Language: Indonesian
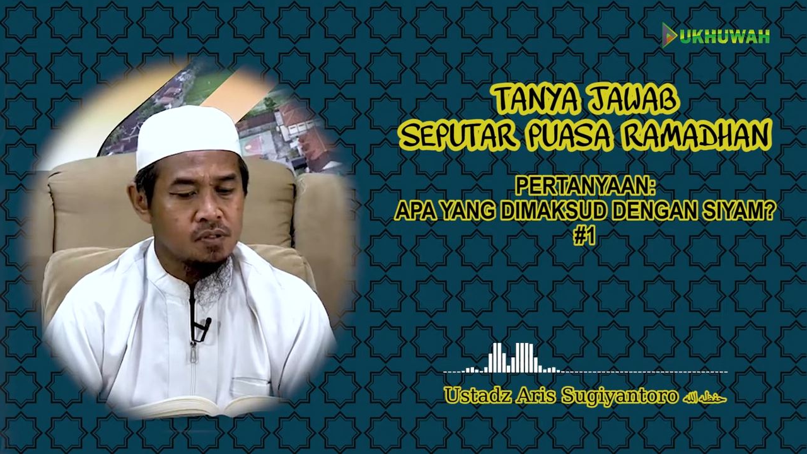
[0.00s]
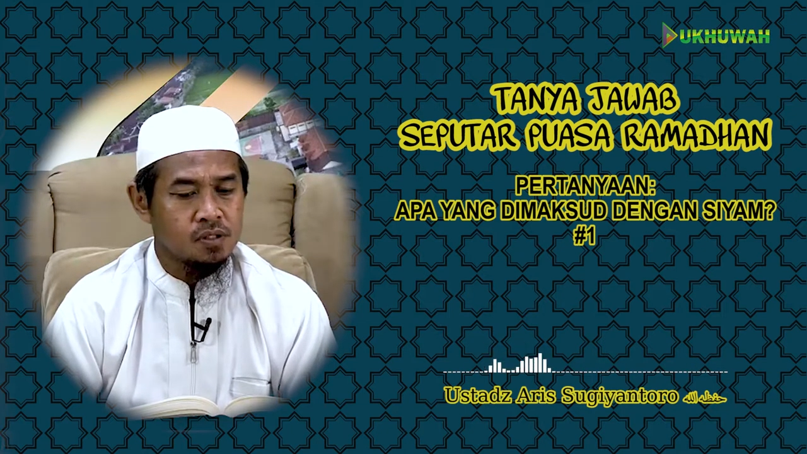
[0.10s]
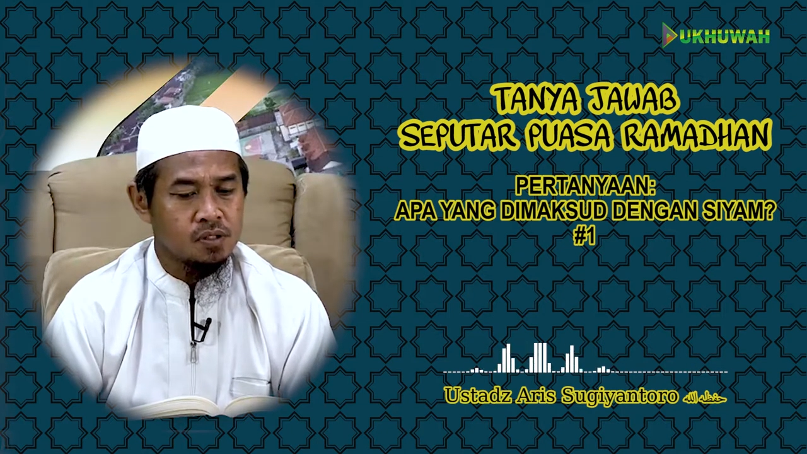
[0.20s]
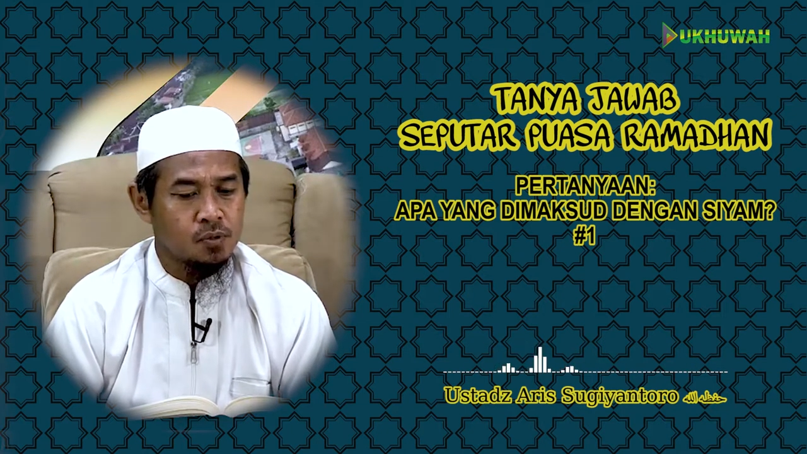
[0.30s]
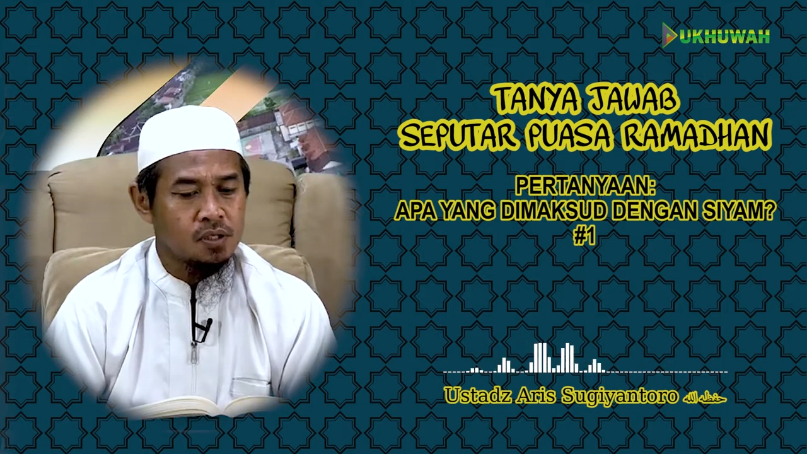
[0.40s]

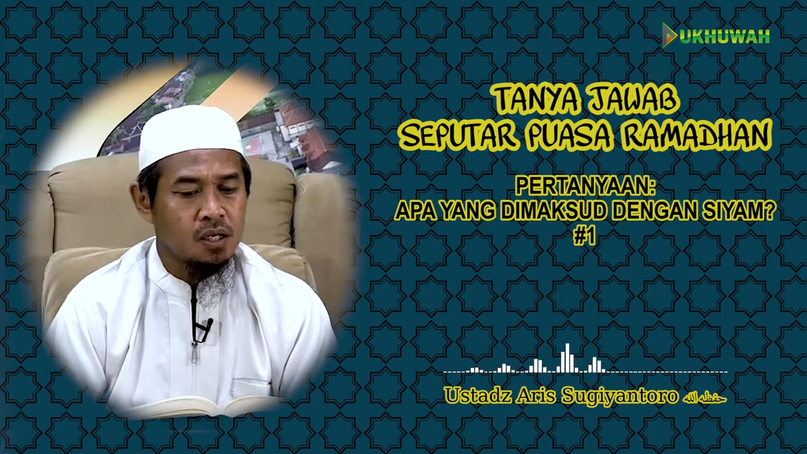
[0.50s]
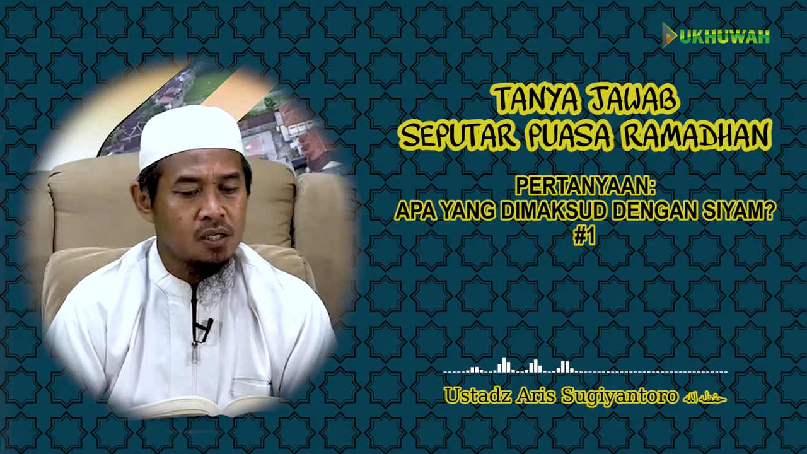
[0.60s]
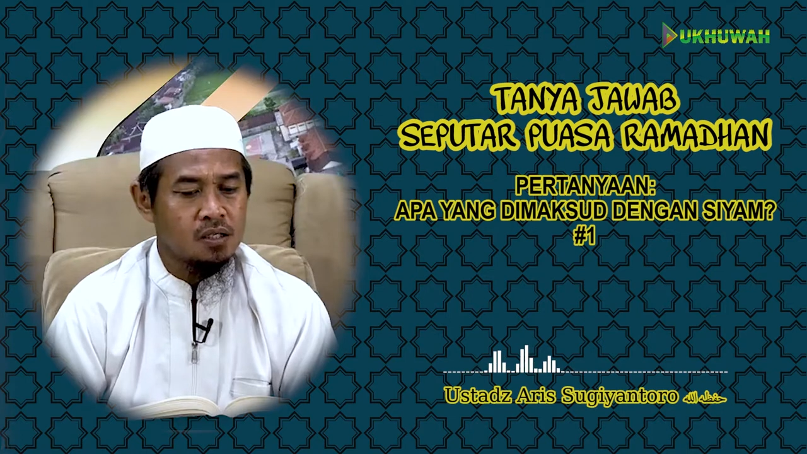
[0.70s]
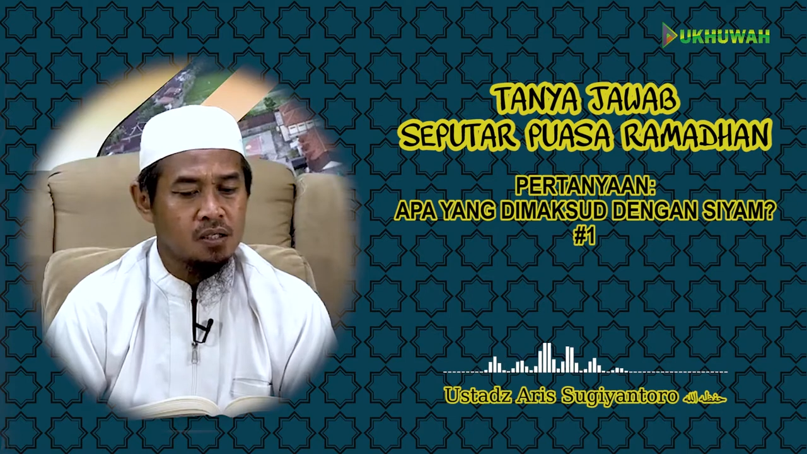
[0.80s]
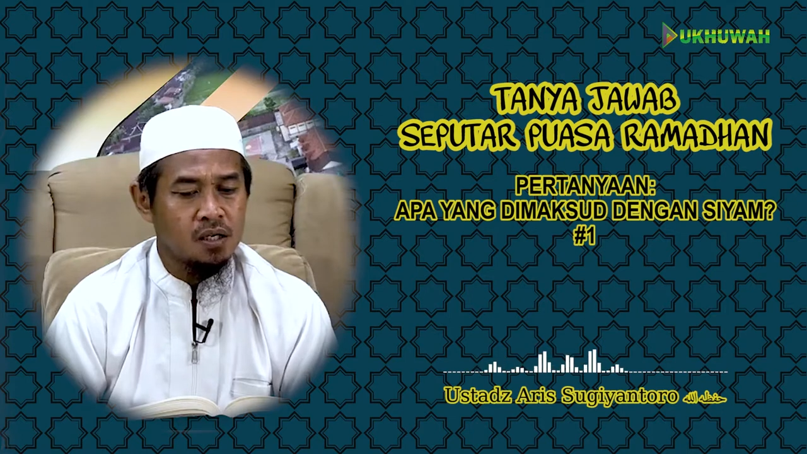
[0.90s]

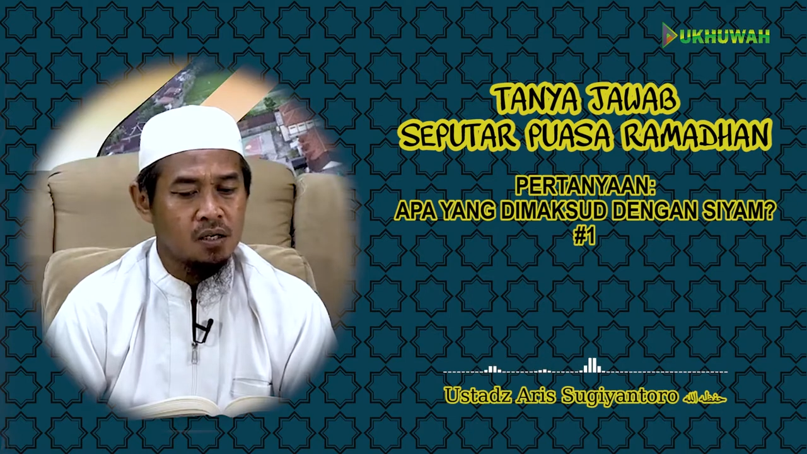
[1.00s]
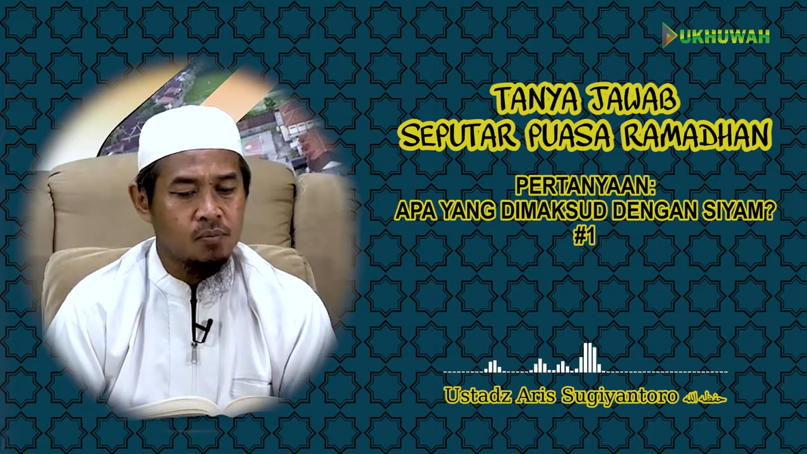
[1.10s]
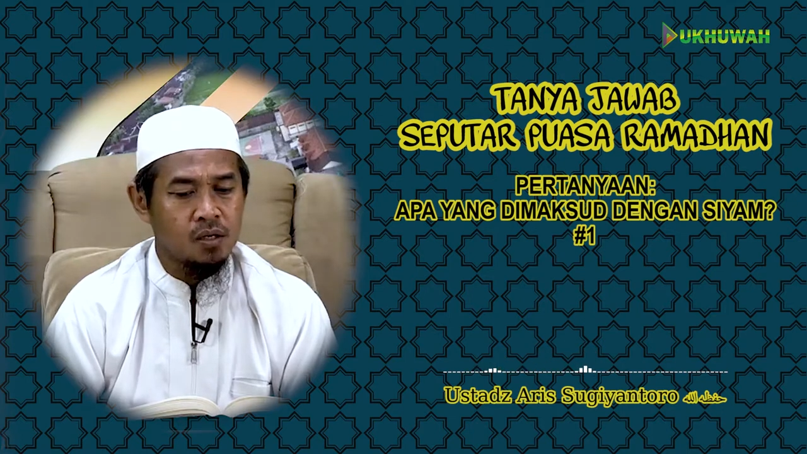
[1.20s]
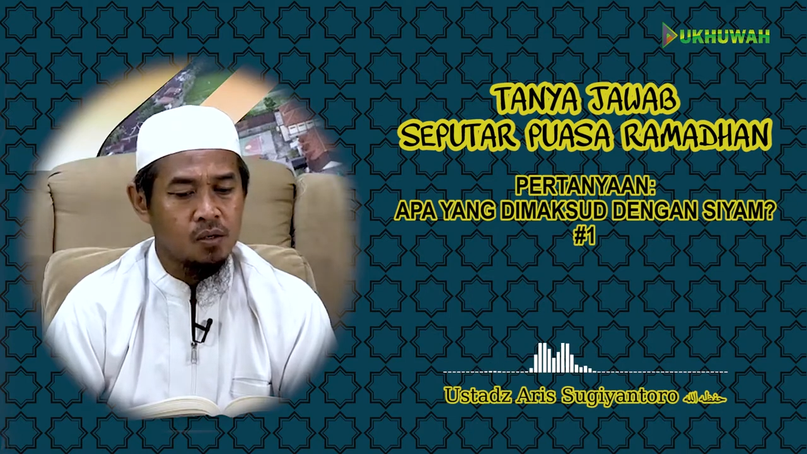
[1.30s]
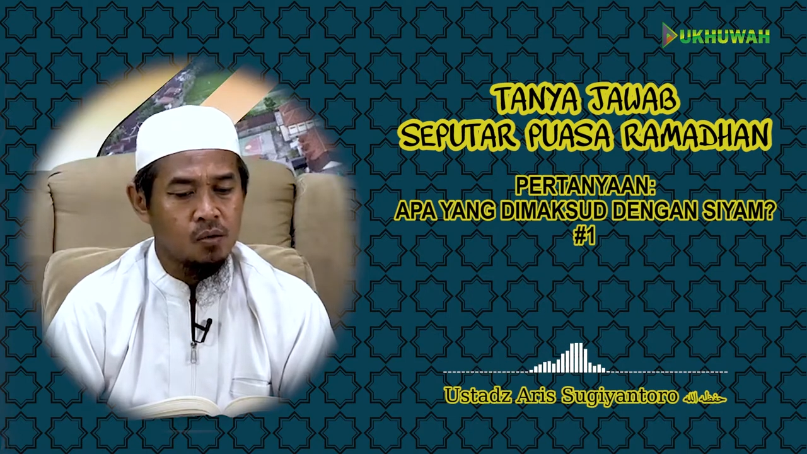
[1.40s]
disebutkan di dalam
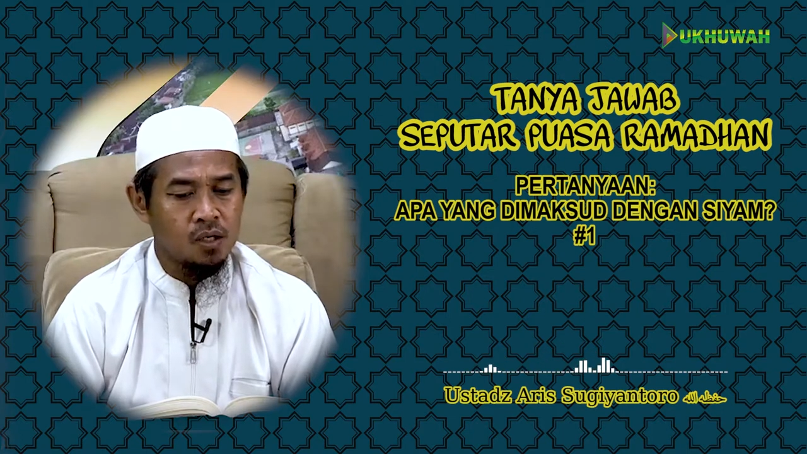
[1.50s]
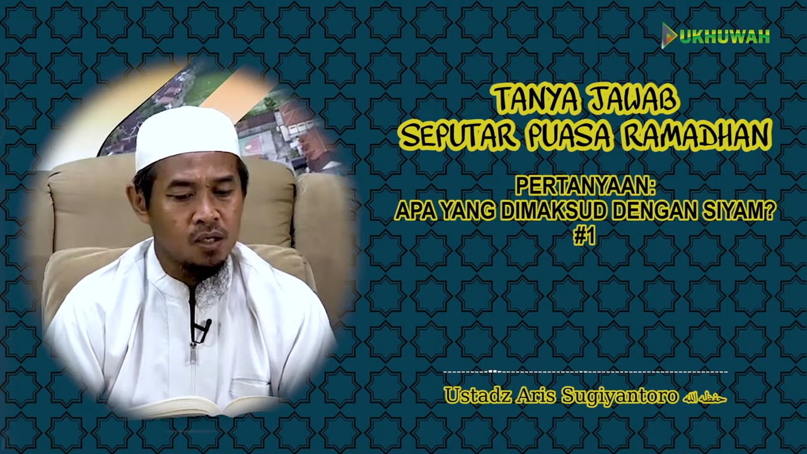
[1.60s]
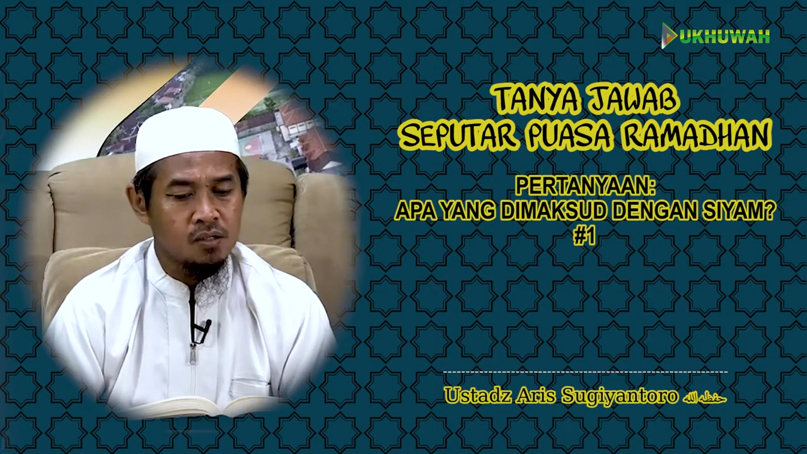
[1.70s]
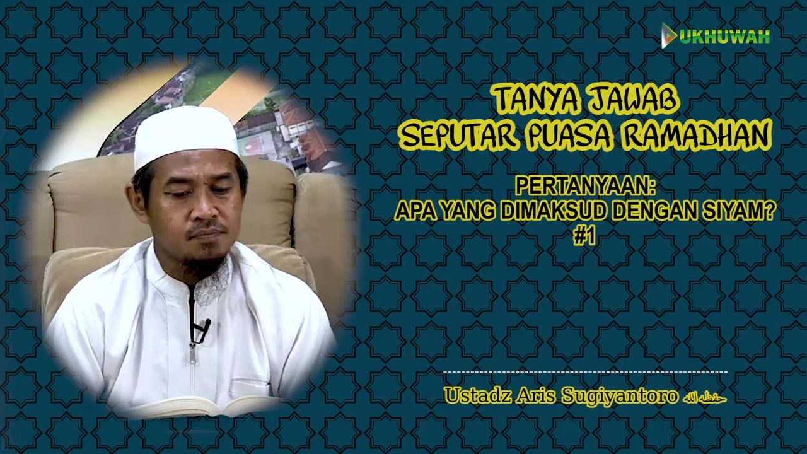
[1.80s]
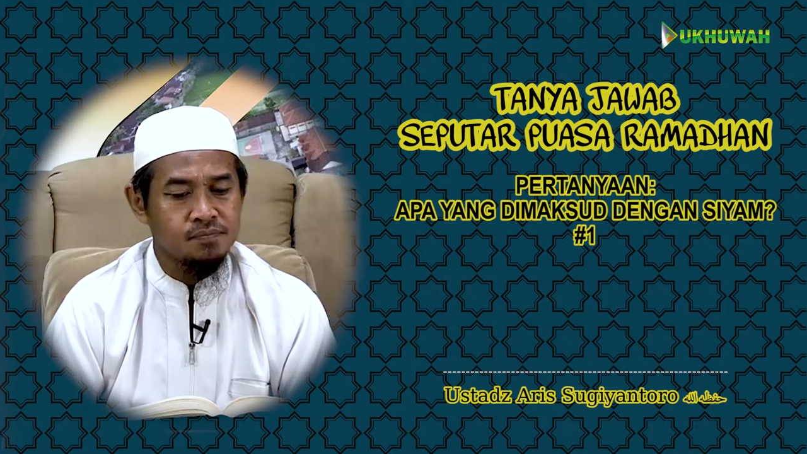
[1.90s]

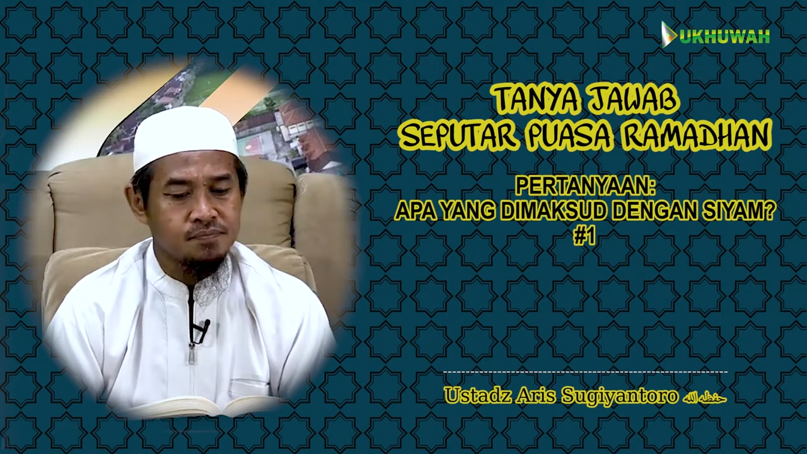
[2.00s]
Al-Quran